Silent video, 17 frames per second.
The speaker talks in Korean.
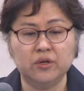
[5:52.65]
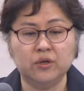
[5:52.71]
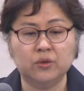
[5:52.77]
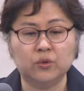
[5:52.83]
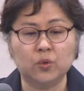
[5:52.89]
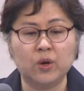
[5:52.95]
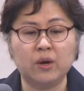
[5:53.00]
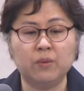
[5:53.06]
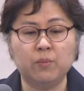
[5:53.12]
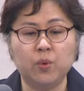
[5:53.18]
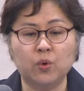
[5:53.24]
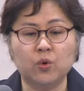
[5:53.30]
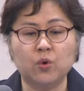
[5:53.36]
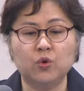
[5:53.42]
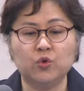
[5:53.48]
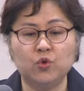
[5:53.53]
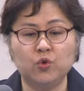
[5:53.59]
또한
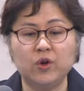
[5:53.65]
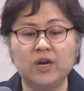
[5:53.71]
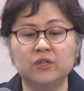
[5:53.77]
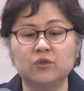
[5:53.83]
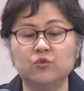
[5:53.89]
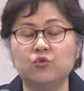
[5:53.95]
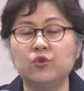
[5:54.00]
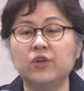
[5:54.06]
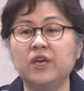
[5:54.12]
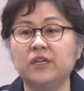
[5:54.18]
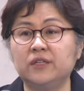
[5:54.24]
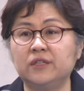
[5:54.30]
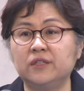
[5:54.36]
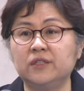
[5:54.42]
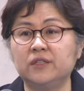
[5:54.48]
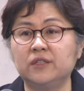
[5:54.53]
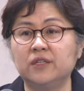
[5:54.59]
포로 귀환
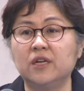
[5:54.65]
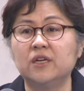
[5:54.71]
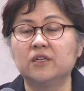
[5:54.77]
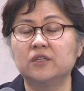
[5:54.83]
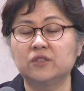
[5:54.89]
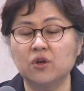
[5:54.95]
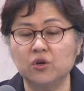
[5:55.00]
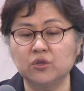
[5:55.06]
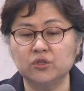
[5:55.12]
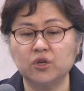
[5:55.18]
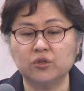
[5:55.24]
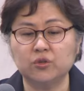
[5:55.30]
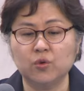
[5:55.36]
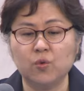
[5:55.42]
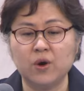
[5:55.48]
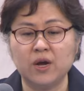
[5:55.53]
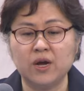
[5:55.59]
후에는
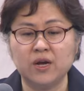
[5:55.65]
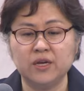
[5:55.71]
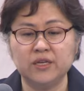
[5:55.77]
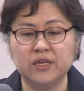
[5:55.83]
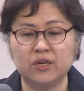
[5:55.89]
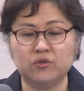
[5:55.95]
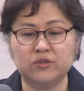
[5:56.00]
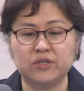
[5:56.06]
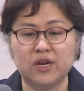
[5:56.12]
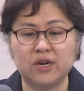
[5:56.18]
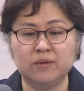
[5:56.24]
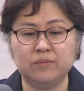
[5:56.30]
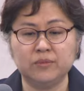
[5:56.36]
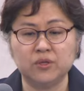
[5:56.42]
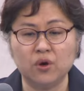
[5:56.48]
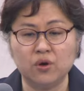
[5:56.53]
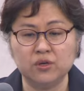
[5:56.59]
성전과 예루살렘
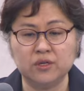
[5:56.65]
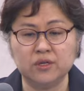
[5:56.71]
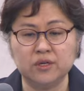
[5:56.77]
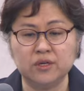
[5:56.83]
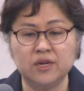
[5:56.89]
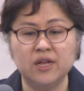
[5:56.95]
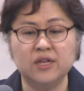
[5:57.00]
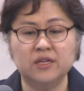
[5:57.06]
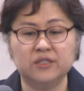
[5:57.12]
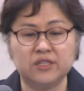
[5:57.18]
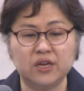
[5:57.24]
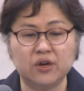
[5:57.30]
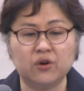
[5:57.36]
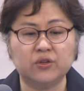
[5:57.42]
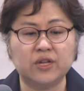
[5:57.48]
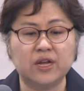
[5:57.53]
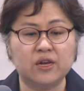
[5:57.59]
성을
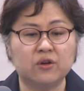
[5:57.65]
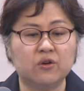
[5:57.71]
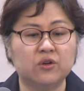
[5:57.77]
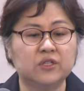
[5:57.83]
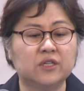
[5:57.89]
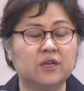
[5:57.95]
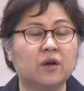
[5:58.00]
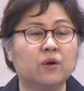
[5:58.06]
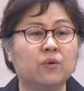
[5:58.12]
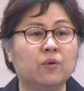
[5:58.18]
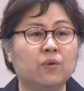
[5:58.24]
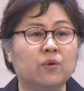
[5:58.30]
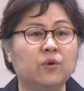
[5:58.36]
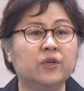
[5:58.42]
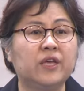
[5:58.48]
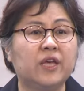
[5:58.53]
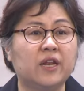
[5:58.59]
재건할
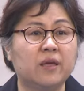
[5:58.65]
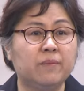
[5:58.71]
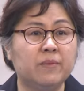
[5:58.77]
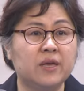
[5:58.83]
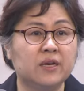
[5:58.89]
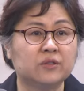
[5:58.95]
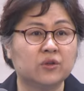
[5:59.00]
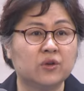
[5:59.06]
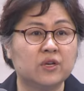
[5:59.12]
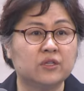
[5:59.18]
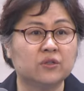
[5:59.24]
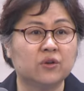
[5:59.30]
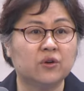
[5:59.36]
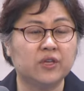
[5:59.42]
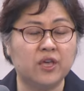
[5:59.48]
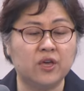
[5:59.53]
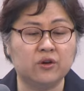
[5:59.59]
것이라고
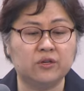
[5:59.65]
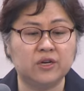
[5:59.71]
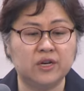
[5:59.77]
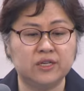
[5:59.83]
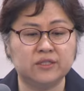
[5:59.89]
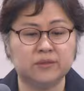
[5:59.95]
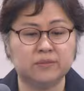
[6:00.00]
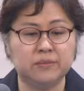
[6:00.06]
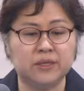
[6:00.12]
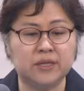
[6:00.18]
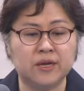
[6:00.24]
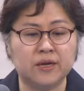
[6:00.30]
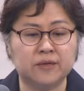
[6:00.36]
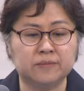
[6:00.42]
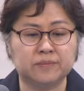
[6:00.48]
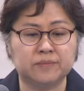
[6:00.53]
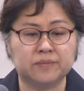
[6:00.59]
예레미야서에서 예언을
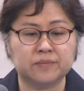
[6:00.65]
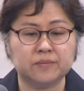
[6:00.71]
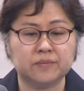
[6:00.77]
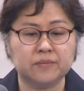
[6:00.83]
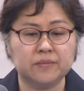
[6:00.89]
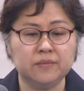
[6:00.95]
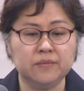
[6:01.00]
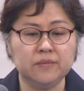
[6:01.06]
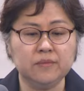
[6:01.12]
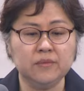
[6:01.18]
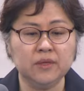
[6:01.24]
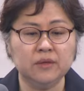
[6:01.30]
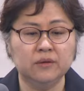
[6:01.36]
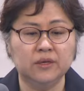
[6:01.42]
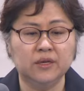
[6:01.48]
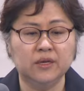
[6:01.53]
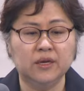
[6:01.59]
했습니다.
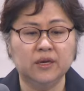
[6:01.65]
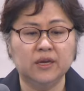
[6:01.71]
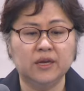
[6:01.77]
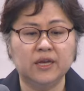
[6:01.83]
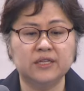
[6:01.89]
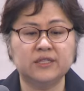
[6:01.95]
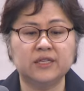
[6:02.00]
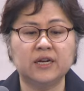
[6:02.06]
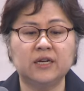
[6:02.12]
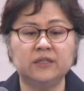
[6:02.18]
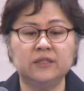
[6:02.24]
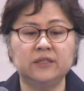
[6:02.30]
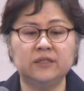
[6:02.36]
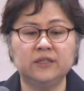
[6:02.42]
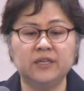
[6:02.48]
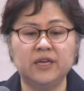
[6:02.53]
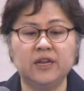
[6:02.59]

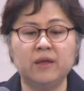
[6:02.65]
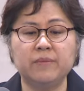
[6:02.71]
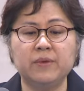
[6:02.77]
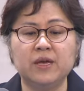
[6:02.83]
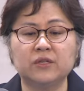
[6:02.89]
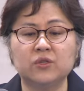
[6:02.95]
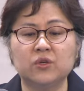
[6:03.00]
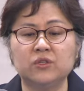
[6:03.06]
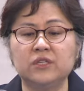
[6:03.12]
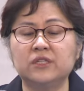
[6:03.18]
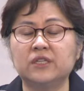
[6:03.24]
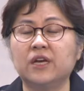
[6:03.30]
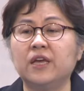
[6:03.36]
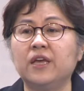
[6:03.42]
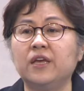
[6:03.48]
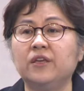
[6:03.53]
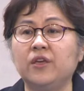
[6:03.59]
에스라는 예레미야
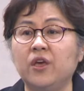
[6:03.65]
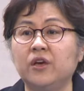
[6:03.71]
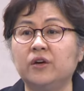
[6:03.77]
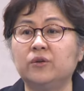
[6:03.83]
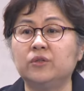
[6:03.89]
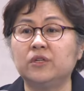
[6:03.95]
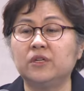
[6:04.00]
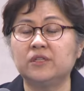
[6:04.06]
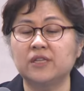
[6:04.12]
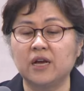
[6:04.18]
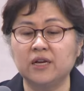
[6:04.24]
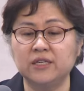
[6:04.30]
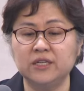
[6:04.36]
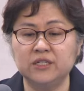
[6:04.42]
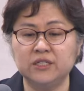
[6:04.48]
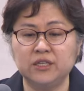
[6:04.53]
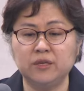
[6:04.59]
선지자의 예언을
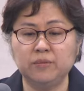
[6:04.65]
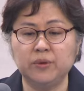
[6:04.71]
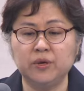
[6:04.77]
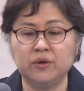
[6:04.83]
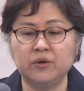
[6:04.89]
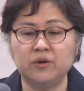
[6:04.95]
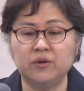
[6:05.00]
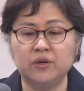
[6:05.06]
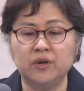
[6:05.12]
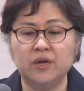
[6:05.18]
상기시키며